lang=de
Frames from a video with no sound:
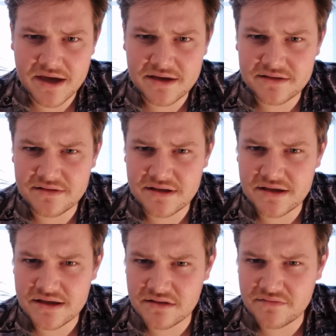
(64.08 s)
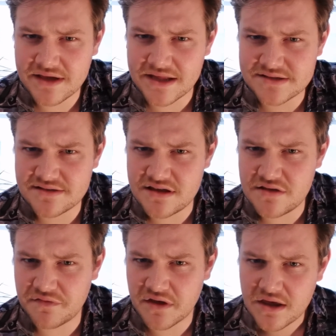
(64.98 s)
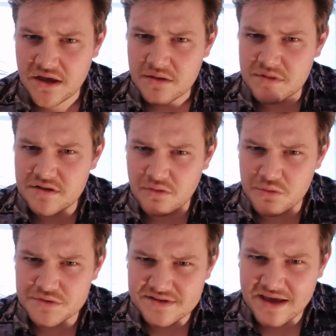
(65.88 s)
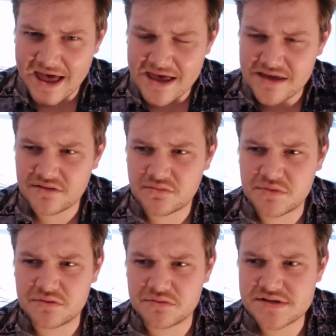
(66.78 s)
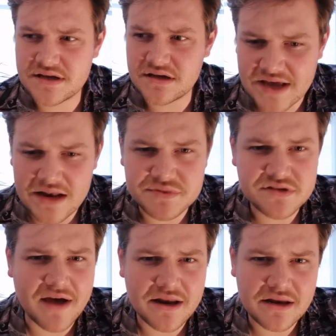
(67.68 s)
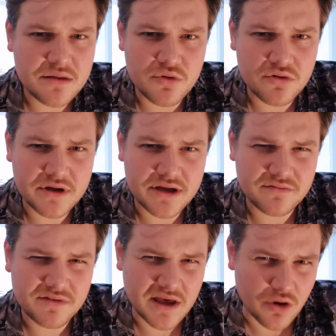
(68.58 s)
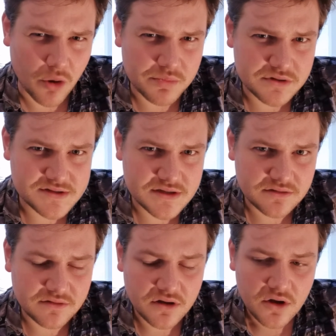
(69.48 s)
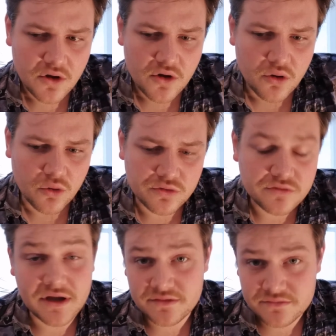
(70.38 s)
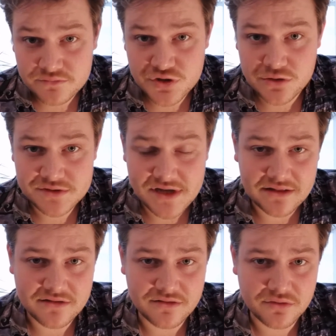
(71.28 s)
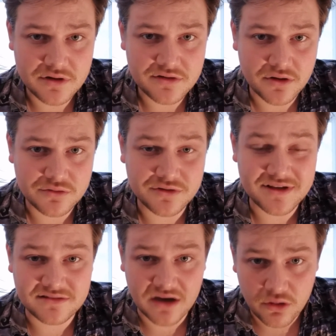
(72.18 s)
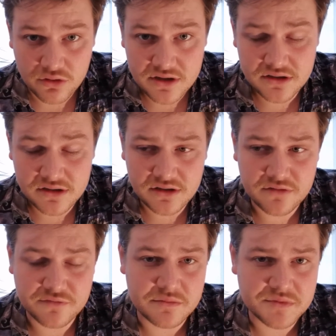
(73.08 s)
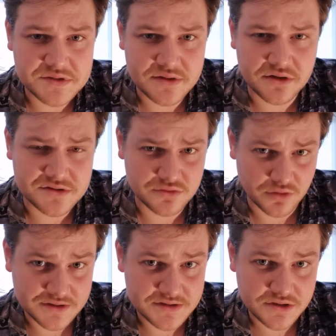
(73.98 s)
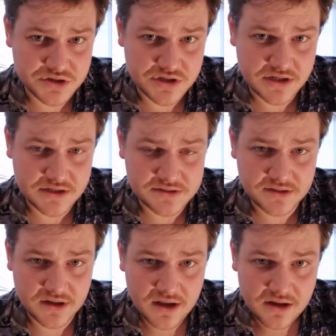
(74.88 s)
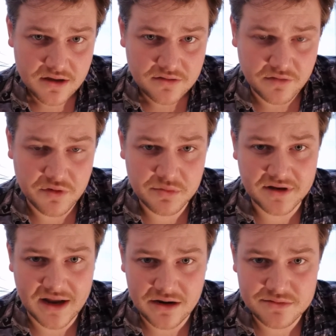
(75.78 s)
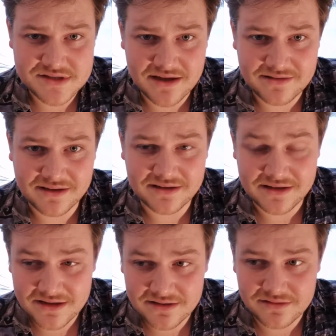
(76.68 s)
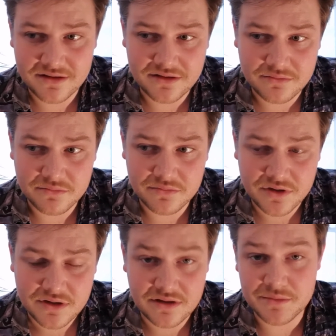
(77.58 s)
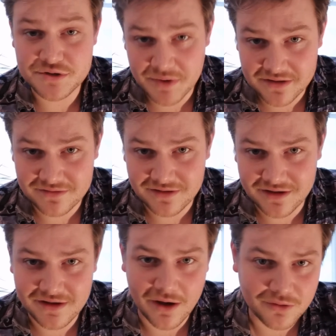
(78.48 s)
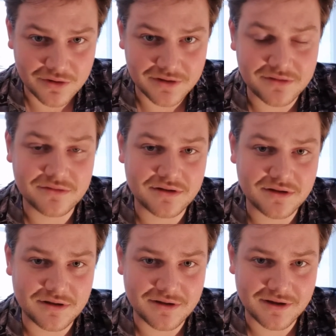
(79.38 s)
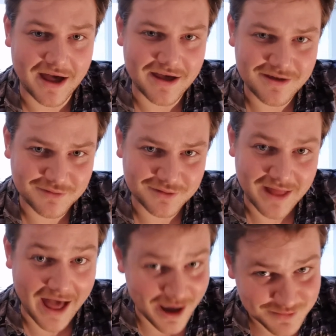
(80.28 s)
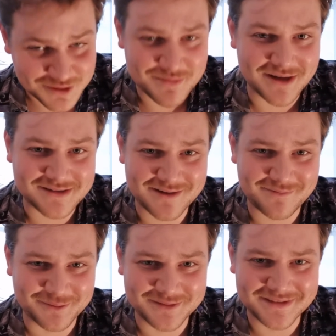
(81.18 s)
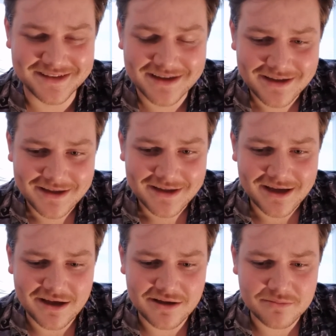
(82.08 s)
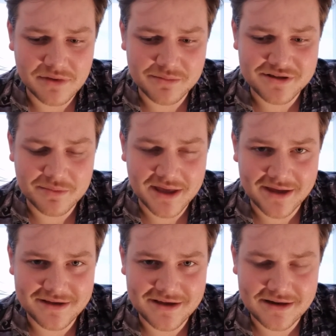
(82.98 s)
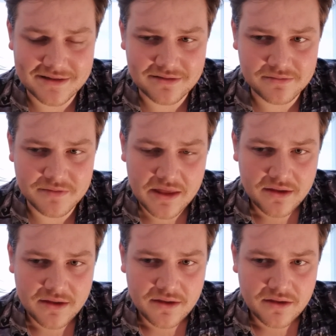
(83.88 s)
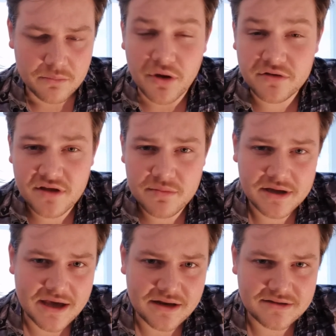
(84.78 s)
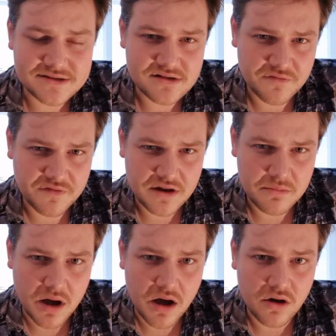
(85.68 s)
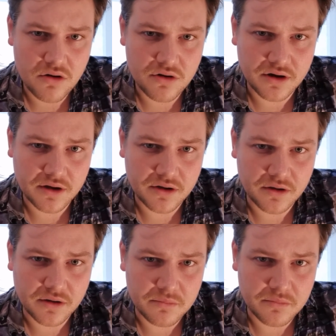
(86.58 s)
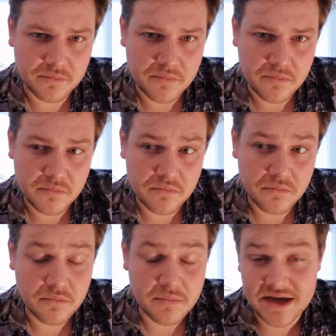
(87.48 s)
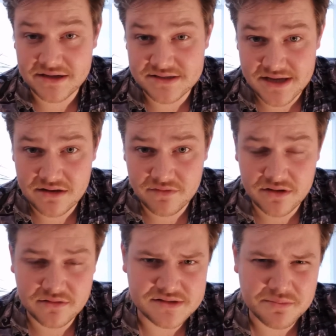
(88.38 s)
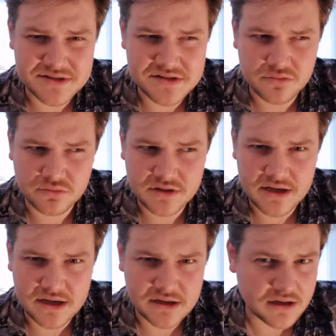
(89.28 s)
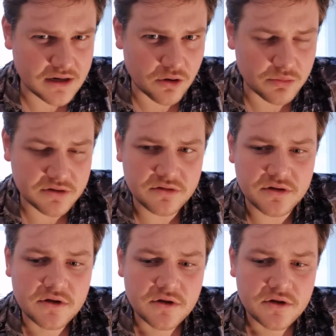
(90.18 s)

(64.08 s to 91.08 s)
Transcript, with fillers: Werke, die irgendwie ganz tief mit Österreich und mit unserer Selbstwahrnehmung irgendwie gekoppelt sind. Und dann schlussendlich natürlich auch noch Der Taucher, ein Film, der 2019 erschienen ist Dafür habe ich ein halbes Jahr trainiert. Ähm, dementsprechend hat er auch in die Reihe von Heimatschmerz gefunden. Ähm, aber ich habe gerne gelitten. Möchte aber gerne, dass der Film auch ähm, mehr gesehen wird. Ist ein bisschen untergegangen, glaube ich.